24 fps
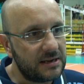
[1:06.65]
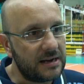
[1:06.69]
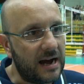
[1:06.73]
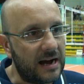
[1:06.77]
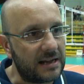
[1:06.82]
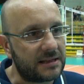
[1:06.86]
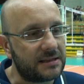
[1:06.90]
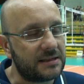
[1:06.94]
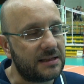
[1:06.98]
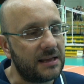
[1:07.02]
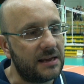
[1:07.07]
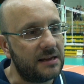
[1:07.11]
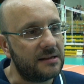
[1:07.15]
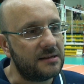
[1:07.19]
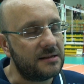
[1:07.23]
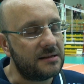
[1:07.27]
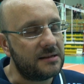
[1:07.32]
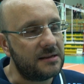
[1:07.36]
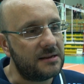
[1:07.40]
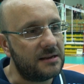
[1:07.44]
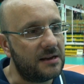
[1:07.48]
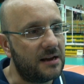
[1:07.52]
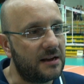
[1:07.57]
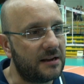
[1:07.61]

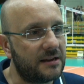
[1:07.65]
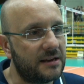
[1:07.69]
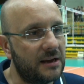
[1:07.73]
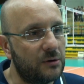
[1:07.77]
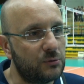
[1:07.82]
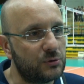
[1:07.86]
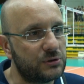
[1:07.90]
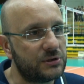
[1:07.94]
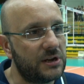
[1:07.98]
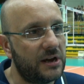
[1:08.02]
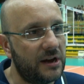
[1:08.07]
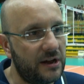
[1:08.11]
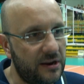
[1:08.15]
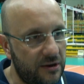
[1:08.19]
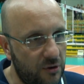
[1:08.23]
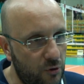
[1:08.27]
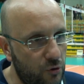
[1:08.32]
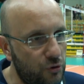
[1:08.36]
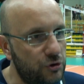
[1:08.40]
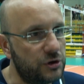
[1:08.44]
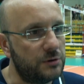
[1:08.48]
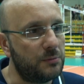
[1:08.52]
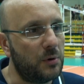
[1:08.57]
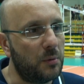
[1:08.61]
attenti anche a usare
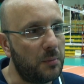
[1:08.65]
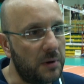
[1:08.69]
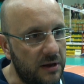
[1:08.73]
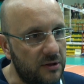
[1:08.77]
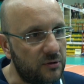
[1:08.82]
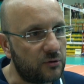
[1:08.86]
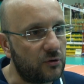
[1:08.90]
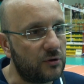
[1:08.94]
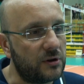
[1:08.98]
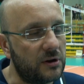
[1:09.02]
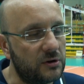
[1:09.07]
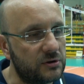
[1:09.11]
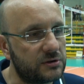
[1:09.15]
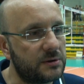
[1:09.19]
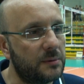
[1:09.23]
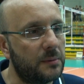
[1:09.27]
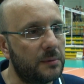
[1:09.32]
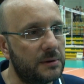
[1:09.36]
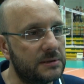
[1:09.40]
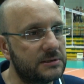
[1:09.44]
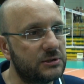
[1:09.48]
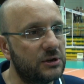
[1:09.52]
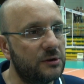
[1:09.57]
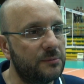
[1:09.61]
ogni momento della nostra
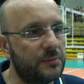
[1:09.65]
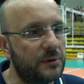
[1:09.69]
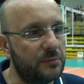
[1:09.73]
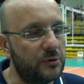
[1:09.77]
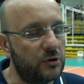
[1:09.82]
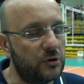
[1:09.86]
preparazione per